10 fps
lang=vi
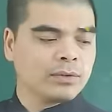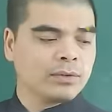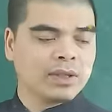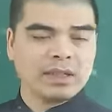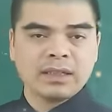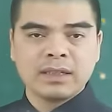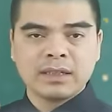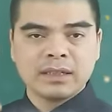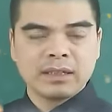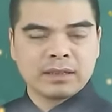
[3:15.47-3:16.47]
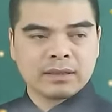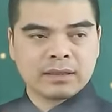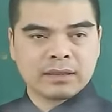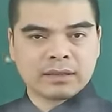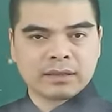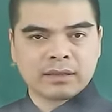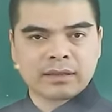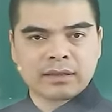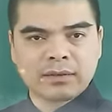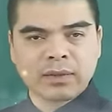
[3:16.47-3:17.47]
tuổi
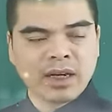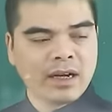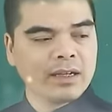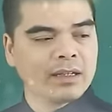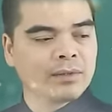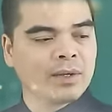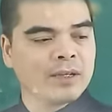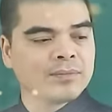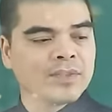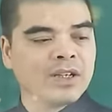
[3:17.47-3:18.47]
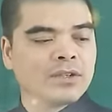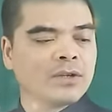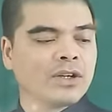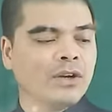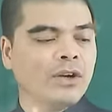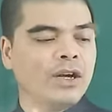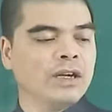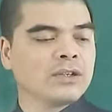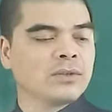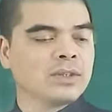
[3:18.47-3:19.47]
tuổi hợi đúng không ạ? Tuổi ngọ,
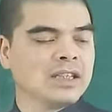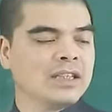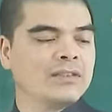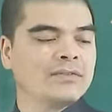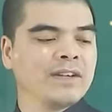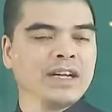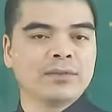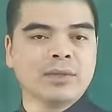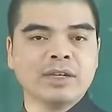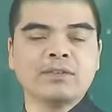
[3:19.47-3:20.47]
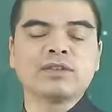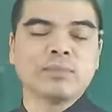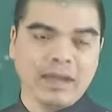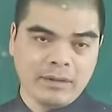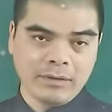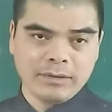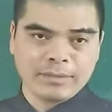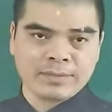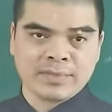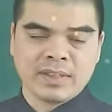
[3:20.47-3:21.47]
tuổi thìn và tuổi và tuổi mão.
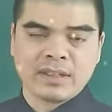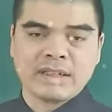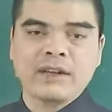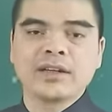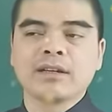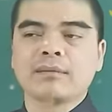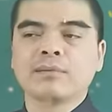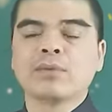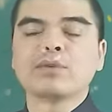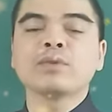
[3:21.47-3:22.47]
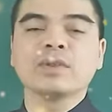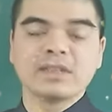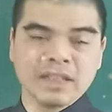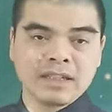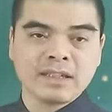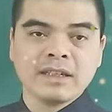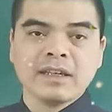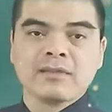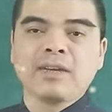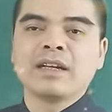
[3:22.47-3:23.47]
Đó, đó là bốn cái tuổi tự hình
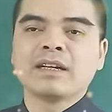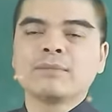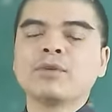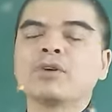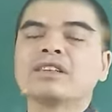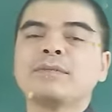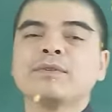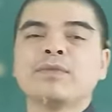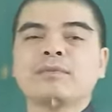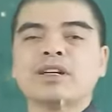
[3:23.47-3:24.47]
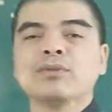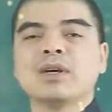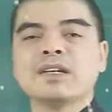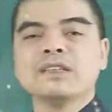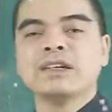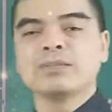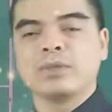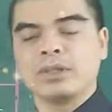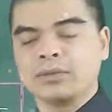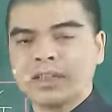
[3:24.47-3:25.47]
và bốn con giáp bị phạm thái tuế như là
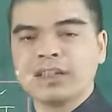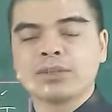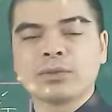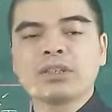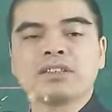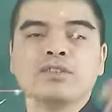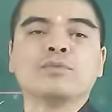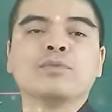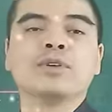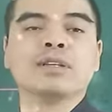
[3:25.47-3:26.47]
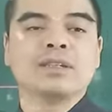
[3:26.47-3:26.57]
tuổi thìn tuất xỉu mùi